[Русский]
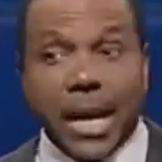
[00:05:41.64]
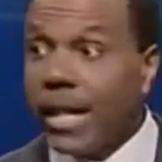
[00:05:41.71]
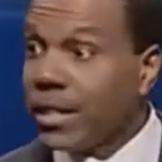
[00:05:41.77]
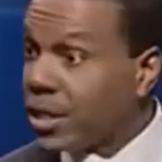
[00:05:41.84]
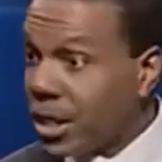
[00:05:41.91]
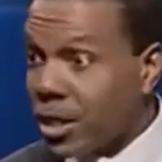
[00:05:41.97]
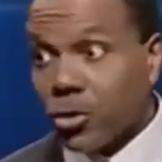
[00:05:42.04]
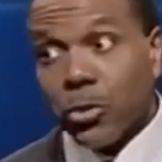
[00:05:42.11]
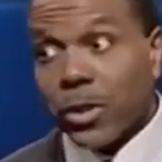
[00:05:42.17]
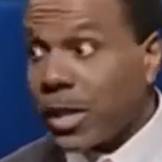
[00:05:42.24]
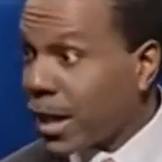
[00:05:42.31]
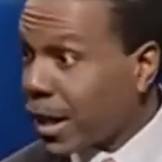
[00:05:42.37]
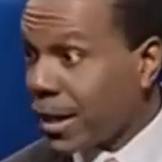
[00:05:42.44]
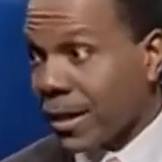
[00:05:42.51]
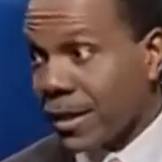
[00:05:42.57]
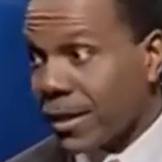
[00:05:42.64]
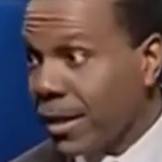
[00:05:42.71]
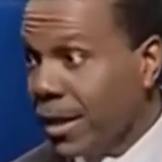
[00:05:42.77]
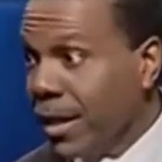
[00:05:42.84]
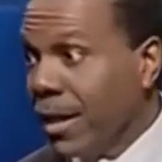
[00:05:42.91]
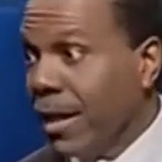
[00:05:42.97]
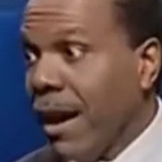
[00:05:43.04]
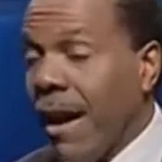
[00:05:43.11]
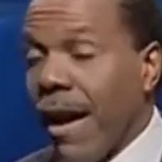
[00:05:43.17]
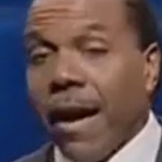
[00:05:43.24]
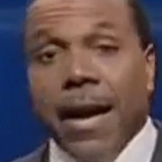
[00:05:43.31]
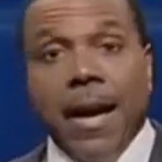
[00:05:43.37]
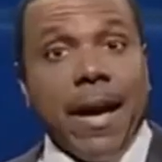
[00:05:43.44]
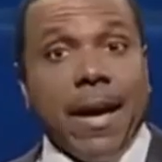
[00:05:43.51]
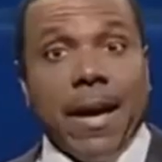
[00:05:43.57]
Это просто нелепо.
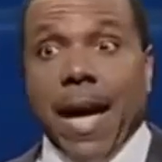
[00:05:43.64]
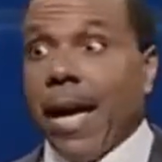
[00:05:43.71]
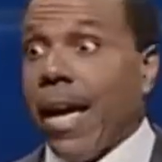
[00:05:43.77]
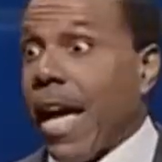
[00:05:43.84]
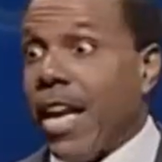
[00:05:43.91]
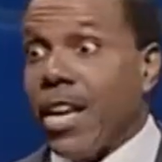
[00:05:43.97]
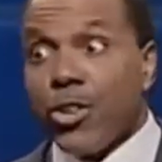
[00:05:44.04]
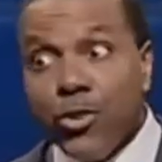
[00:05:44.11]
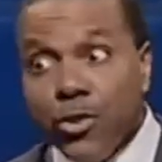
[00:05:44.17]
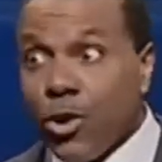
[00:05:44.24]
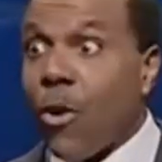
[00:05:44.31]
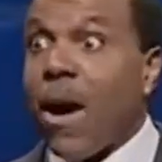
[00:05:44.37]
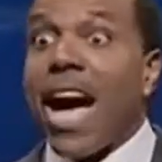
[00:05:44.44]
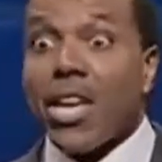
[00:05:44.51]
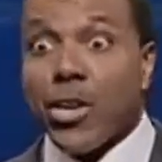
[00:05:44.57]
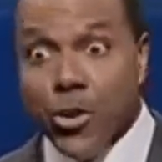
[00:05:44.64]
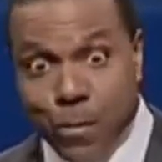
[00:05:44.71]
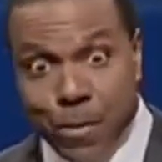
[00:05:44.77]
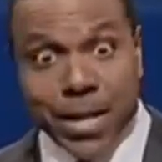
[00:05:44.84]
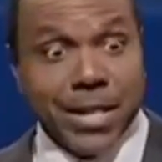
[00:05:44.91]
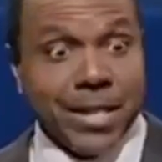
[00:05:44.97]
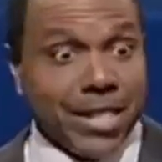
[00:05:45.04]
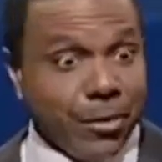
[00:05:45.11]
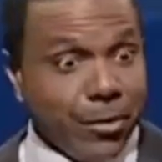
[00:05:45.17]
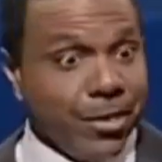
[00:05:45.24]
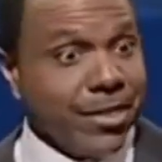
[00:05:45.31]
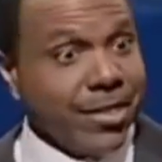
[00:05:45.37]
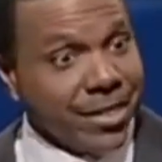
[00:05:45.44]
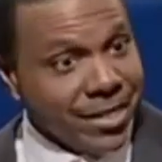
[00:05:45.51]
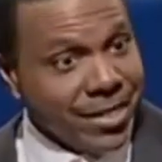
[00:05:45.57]
Вы знаете, как
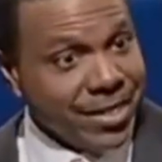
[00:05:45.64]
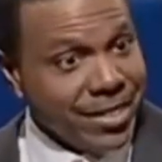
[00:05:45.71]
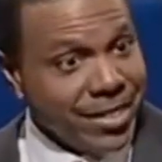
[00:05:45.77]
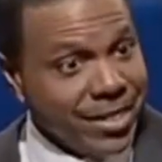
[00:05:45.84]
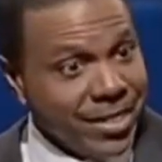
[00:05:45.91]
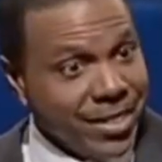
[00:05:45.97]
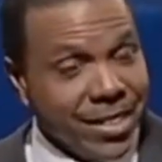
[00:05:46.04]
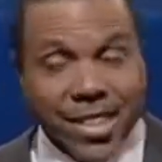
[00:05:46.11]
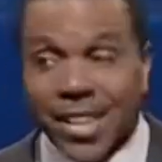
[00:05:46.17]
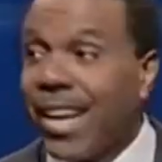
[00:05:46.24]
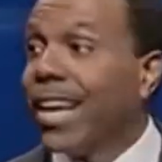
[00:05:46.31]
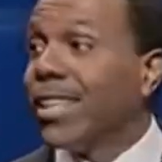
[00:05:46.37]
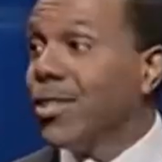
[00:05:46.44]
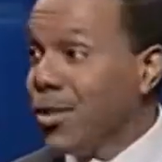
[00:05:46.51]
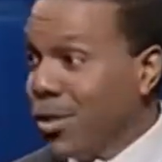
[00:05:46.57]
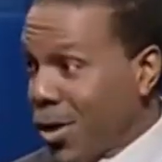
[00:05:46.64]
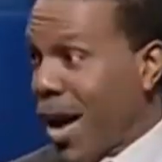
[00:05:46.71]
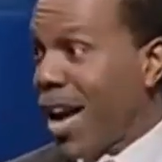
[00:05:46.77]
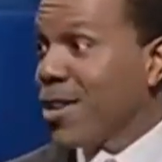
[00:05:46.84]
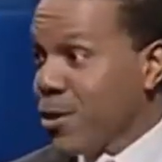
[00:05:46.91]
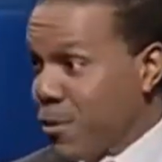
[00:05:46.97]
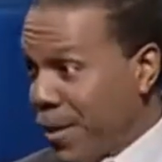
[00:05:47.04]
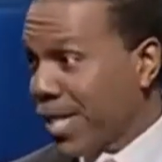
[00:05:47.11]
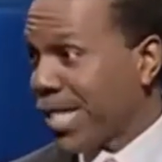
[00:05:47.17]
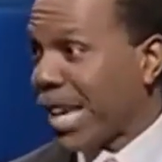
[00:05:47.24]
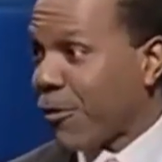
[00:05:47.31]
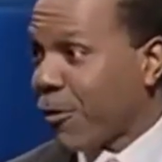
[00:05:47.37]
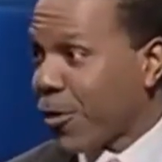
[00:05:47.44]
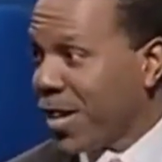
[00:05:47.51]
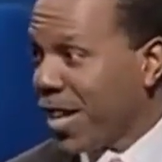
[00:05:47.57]
получили избавление, как получили свободу,
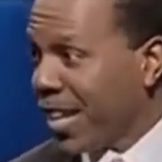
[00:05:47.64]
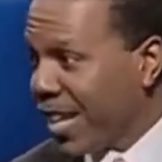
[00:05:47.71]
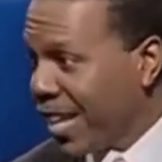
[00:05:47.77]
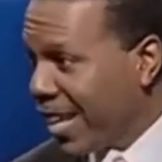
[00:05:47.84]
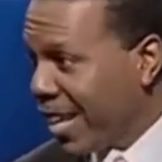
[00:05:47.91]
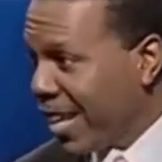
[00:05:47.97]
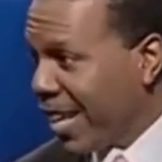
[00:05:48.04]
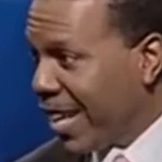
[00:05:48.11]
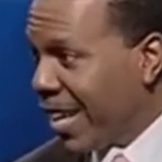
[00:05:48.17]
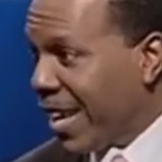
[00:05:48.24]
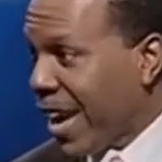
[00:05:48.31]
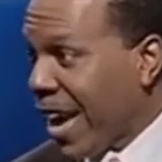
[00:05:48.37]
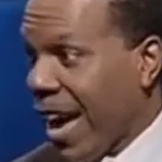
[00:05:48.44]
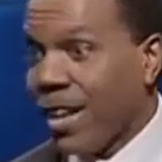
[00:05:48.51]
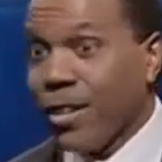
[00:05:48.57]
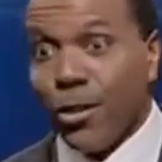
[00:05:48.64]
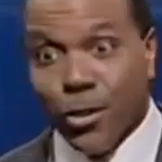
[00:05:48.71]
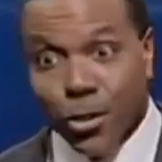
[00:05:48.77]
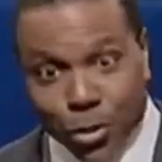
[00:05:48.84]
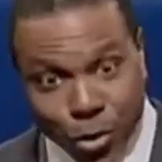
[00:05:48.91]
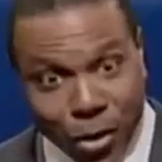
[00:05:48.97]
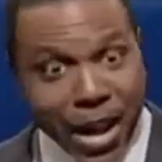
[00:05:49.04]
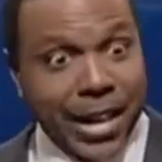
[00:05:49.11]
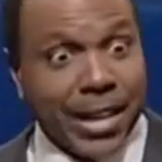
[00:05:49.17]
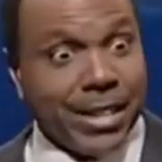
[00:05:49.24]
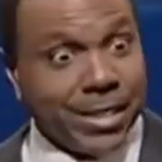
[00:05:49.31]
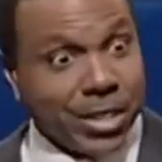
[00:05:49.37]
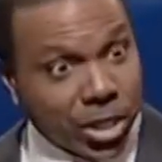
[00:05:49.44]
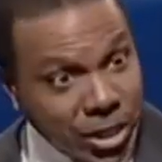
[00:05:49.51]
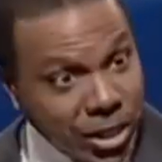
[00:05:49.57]
а теперь пытаетесь
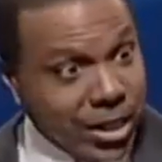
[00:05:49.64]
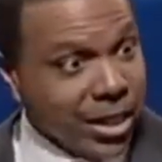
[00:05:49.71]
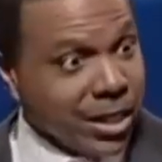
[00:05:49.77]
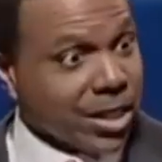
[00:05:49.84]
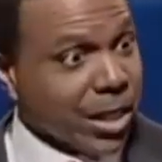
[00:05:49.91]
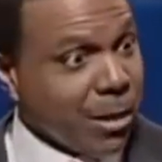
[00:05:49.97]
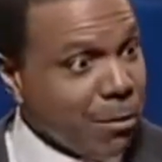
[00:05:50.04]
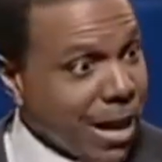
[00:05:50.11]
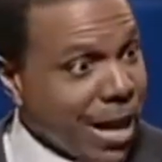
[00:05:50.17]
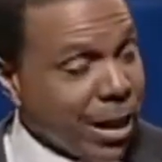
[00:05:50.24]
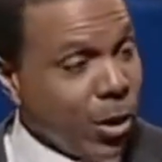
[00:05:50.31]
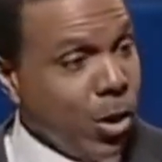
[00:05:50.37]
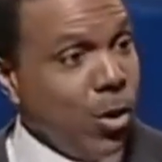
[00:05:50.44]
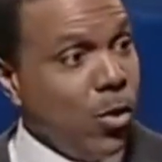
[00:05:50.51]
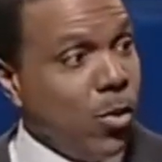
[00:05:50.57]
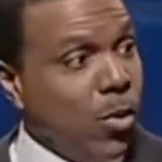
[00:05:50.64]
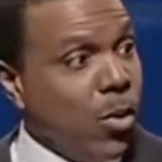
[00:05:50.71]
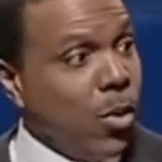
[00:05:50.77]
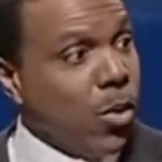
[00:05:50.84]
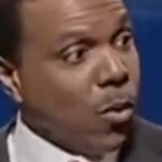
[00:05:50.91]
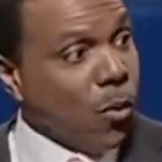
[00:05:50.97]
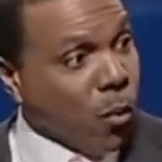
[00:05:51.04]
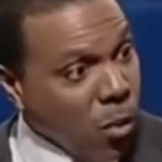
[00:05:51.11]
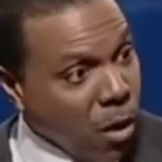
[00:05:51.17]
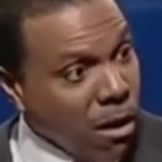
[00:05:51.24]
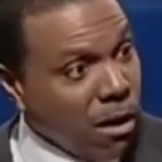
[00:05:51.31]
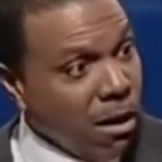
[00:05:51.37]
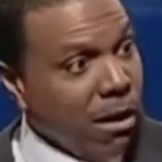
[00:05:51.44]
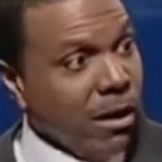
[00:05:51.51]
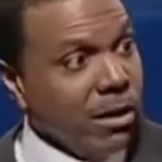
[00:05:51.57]
судить кого-то, кто был или находится в
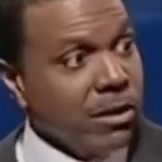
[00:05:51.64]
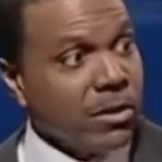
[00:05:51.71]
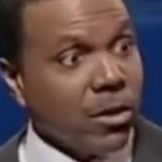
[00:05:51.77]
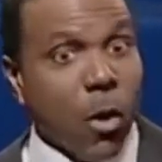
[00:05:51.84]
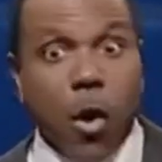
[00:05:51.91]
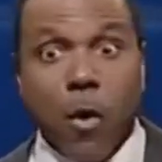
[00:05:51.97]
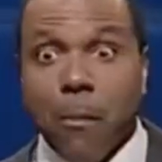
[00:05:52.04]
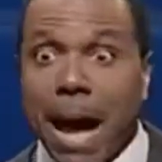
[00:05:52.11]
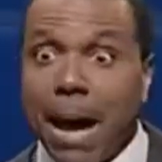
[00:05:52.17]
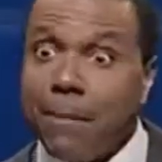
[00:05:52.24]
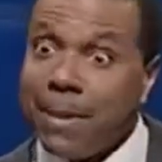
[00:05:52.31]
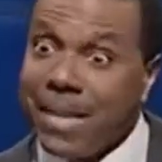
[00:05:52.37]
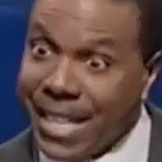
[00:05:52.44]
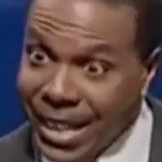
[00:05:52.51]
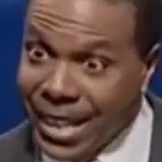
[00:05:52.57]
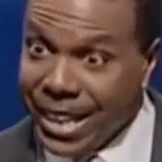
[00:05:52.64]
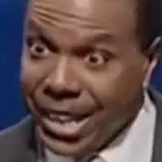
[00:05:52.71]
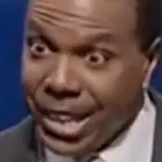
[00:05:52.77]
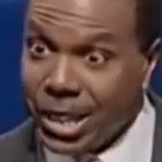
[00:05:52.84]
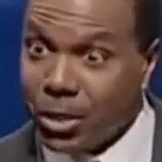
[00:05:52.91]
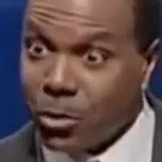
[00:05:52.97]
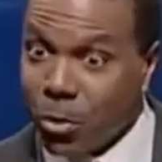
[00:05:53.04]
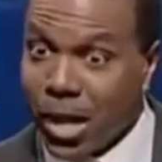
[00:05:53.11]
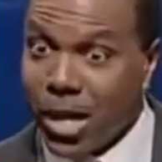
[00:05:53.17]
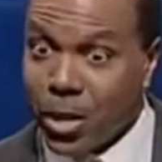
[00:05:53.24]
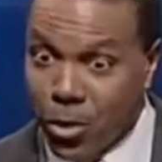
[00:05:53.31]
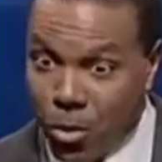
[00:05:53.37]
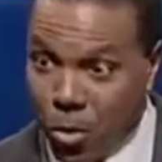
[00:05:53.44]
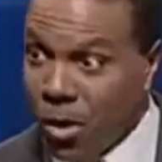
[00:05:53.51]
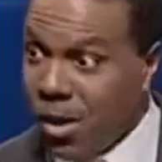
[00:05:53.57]
положении, в котором были или, может быть,
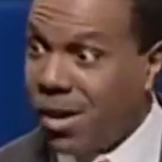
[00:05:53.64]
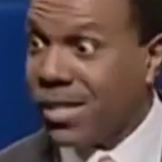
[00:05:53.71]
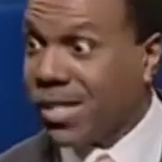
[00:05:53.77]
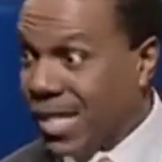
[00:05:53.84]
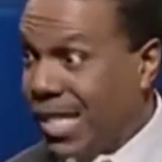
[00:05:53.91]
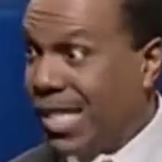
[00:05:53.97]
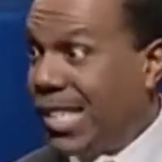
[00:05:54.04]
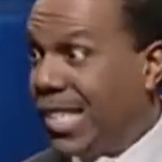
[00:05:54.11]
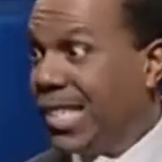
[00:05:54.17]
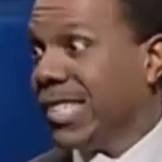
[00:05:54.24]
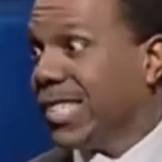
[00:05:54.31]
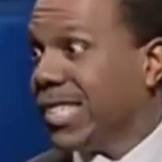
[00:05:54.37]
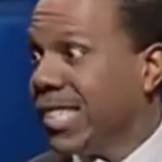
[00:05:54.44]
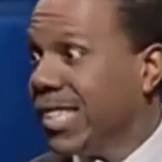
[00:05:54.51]
до сих пор находитесь